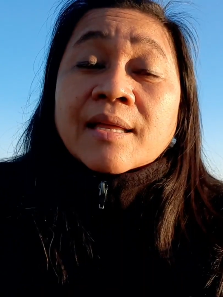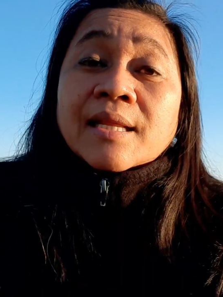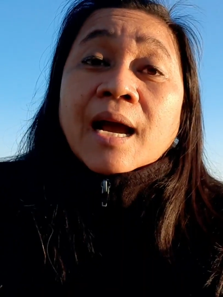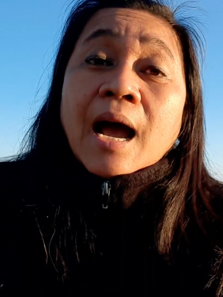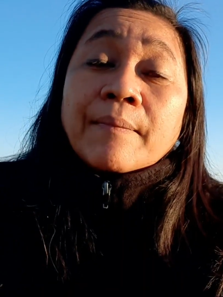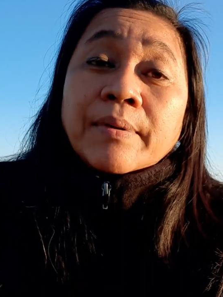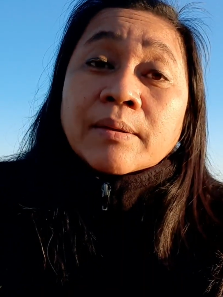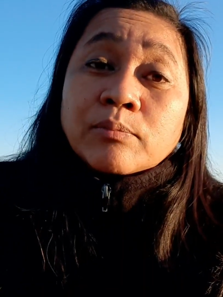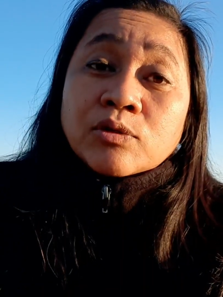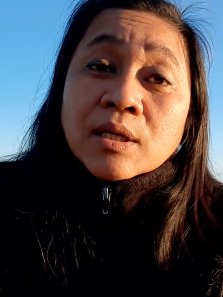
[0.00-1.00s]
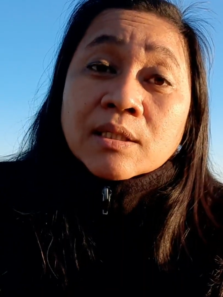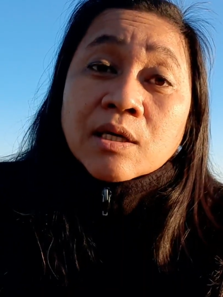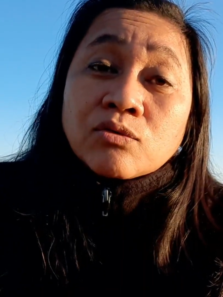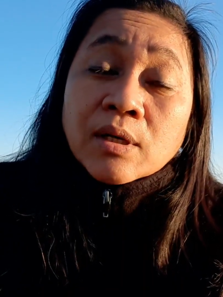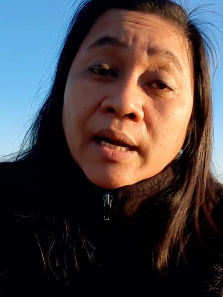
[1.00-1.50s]
Nag-a-apply po sila
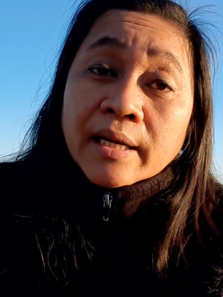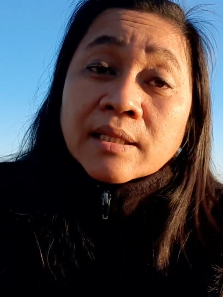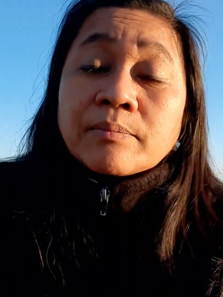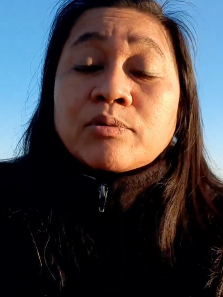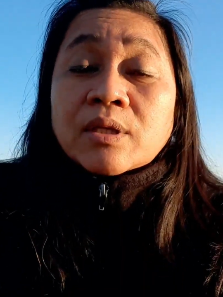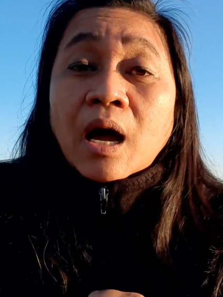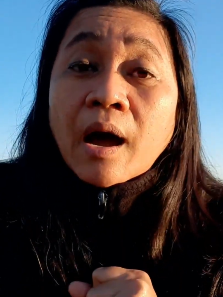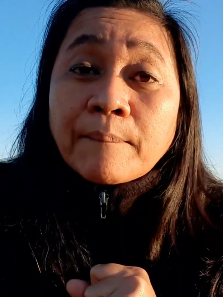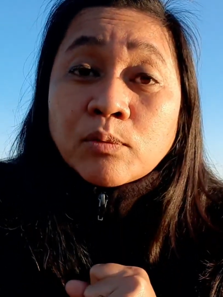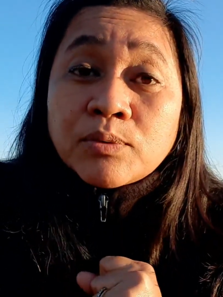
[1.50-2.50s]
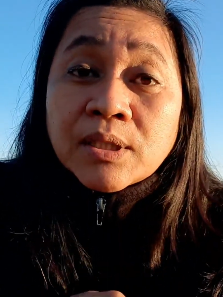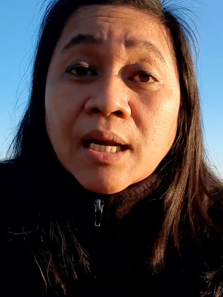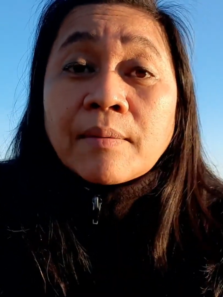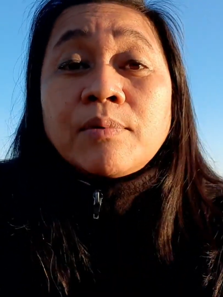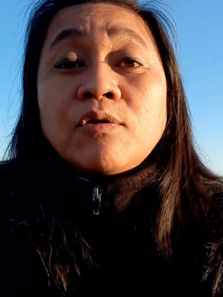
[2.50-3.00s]
sa online tapos na-approve
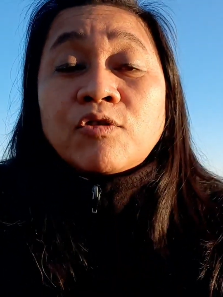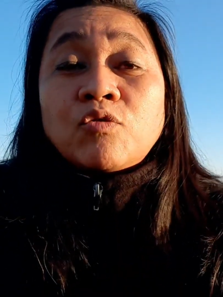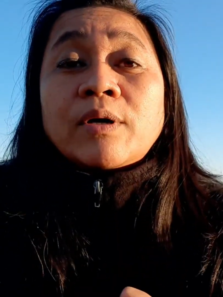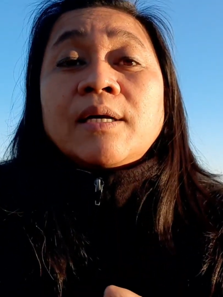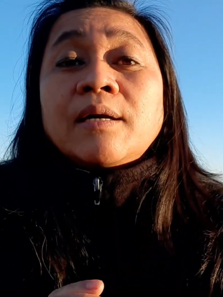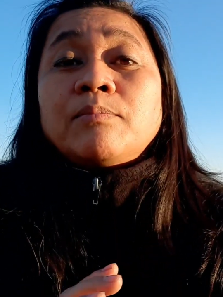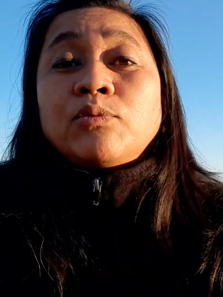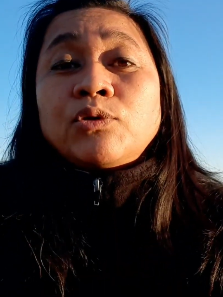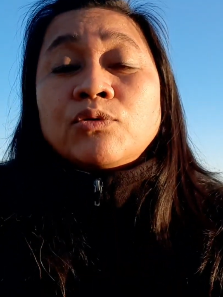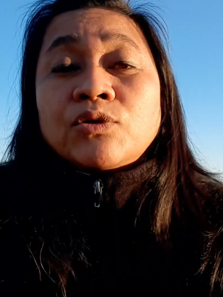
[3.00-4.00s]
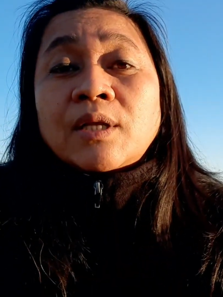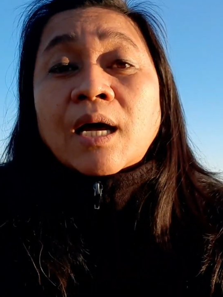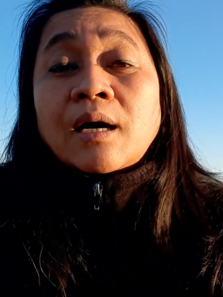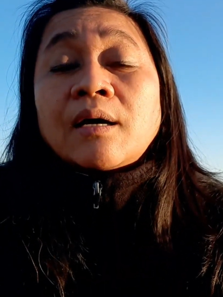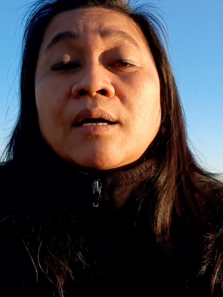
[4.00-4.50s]
sila. Pino-forward na po yun
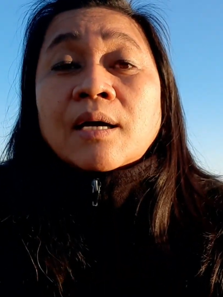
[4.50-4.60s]
ng